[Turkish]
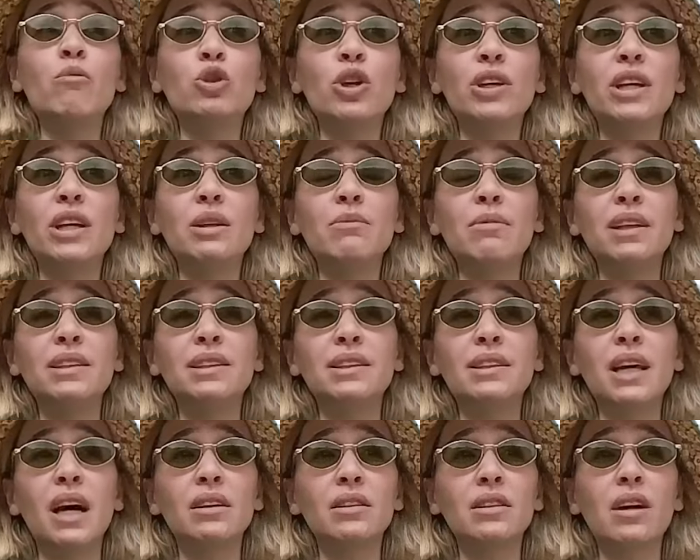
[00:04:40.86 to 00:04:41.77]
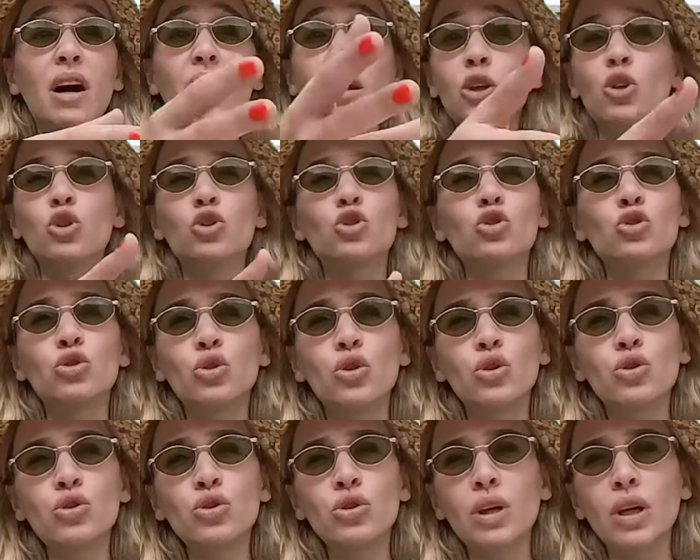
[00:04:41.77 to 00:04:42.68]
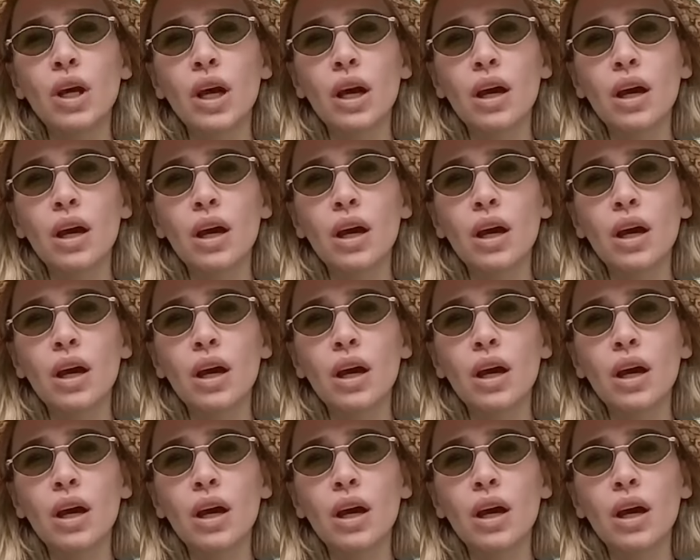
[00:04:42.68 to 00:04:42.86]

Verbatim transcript: buna girmezsen kalıyorsun diyorsun ki.